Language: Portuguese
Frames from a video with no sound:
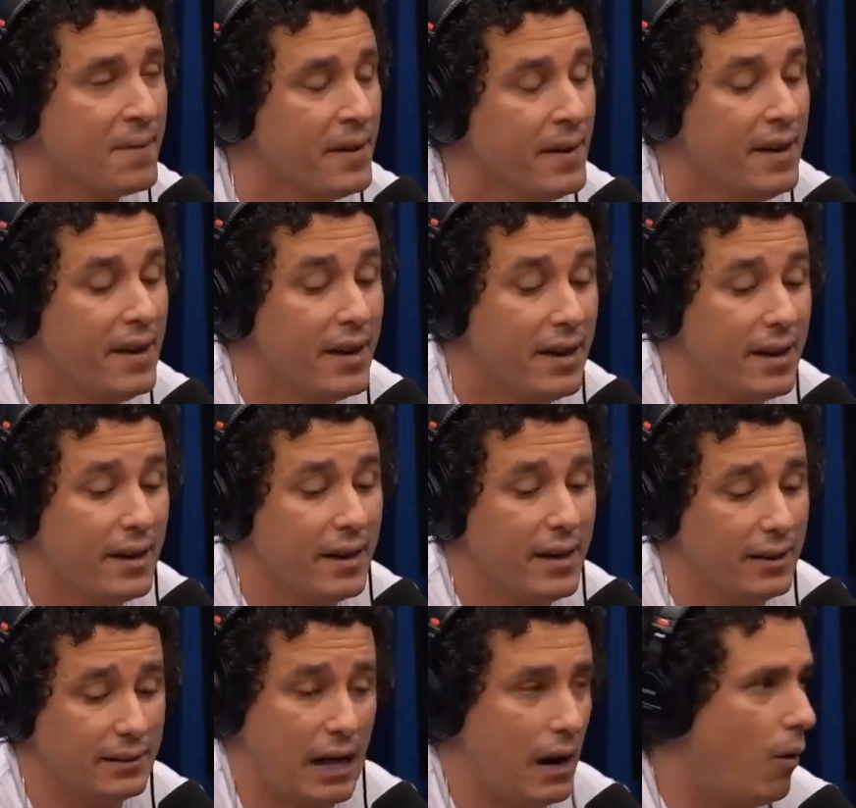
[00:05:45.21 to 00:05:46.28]
Ah, tá ótimo.
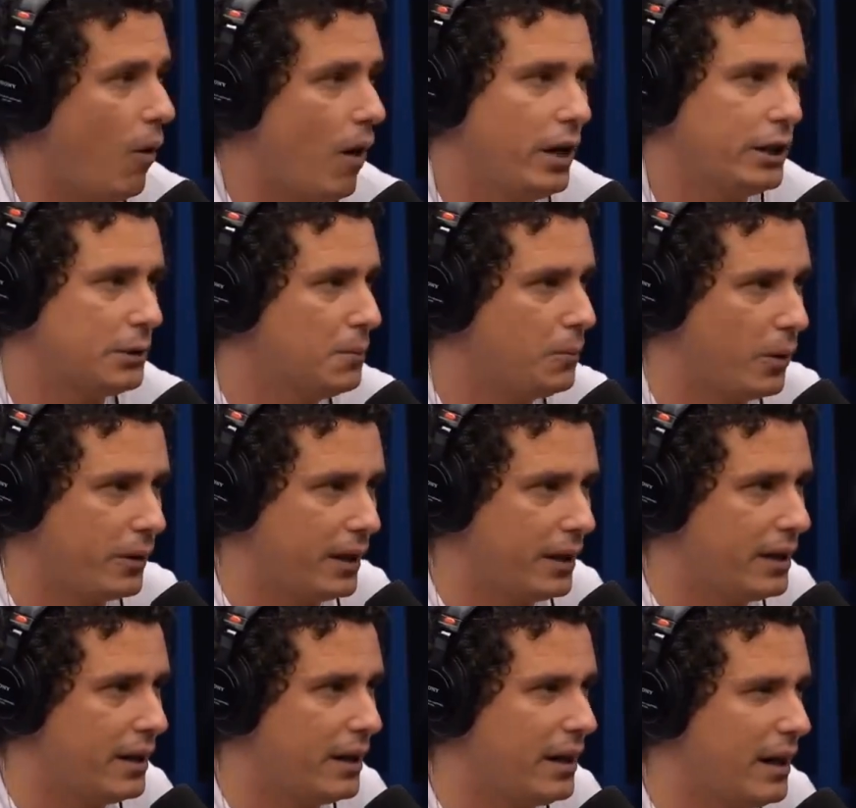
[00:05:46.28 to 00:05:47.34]
É, tá ótimo,
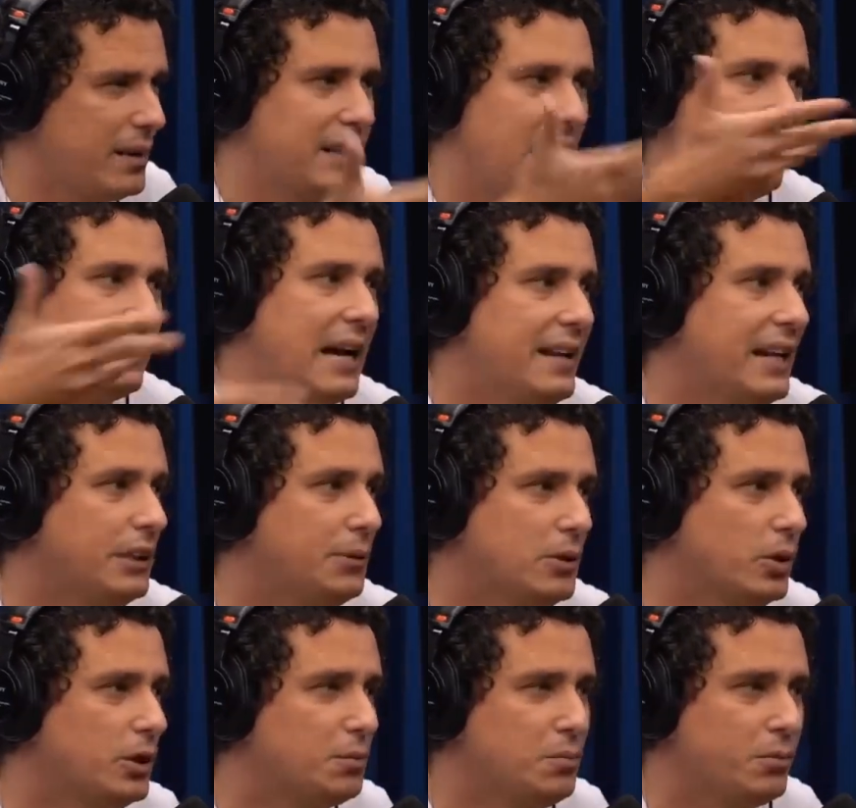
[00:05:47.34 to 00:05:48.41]
porque na internet as
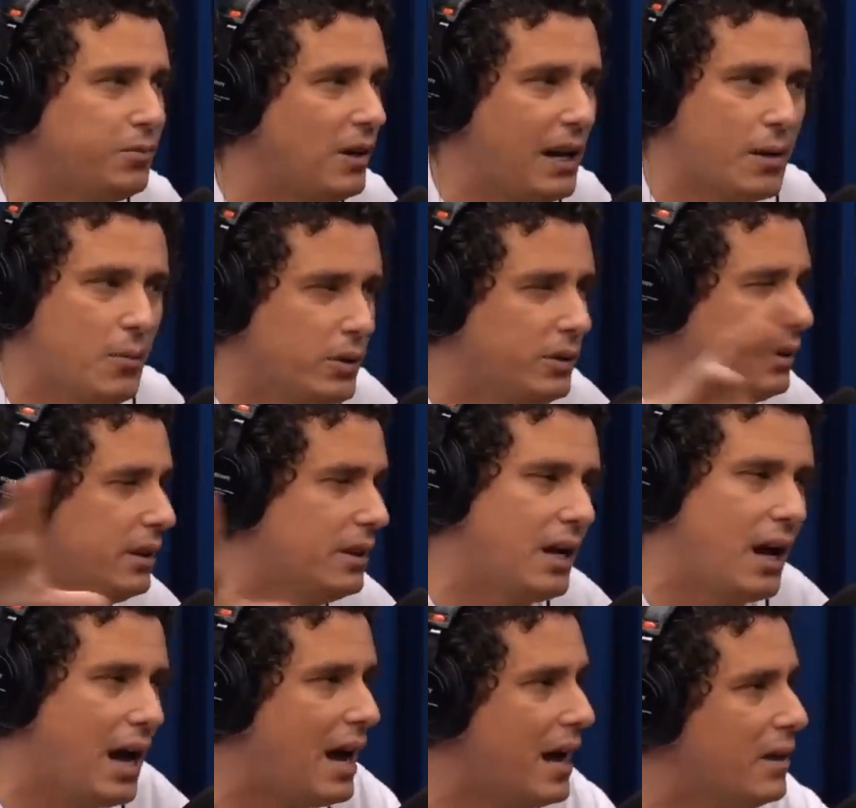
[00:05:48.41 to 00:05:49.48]
pessoas falaram muito que,
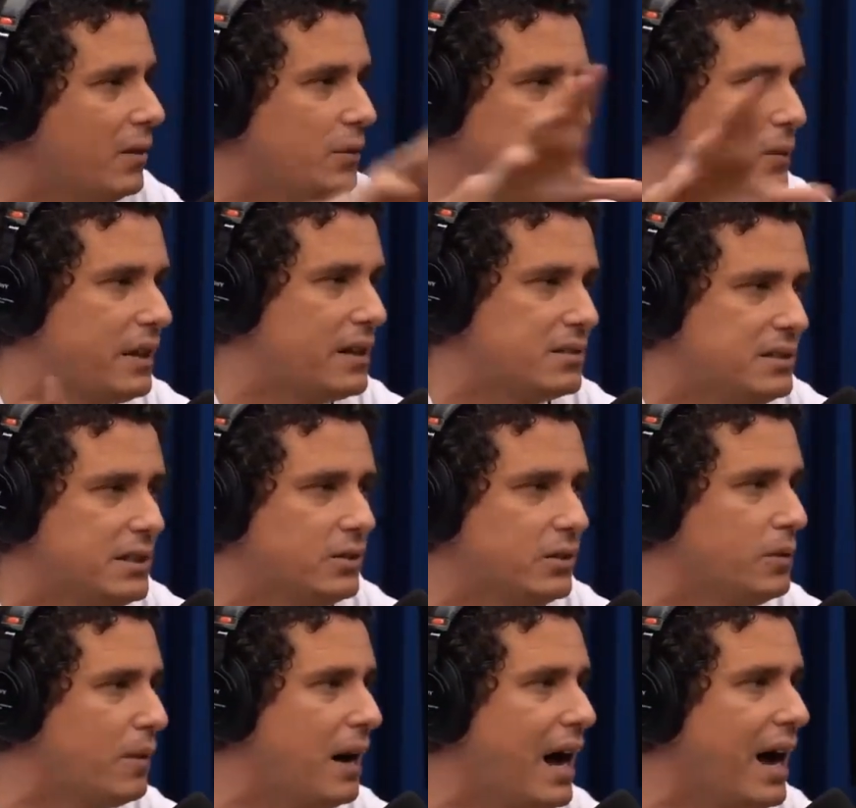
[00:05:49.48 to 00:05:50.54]
ah, eu mereci e tudo
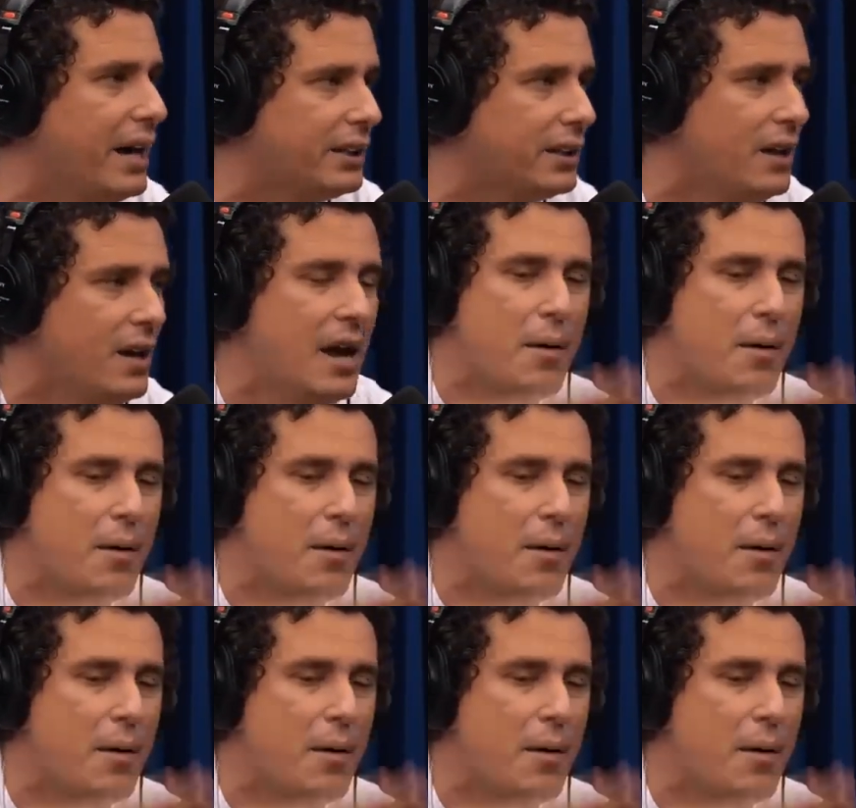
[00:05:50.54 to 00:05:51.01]
mais.